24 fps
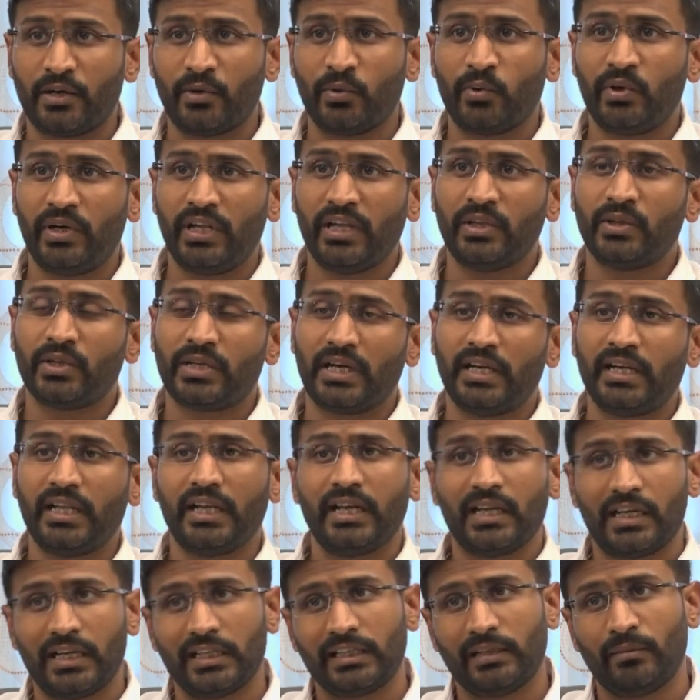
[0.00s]
ఇక్కడ ఉండి ఎందుకంటే
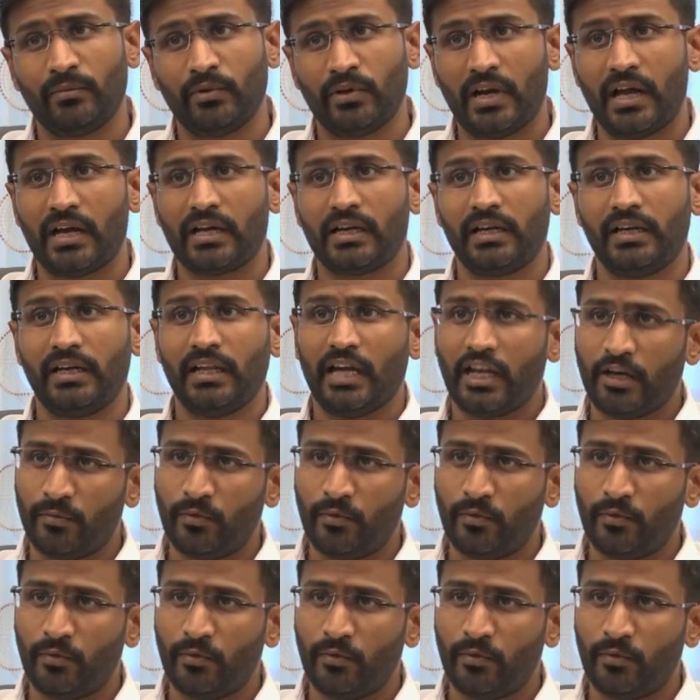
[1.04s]
ఆయన గతంలో నాకంటే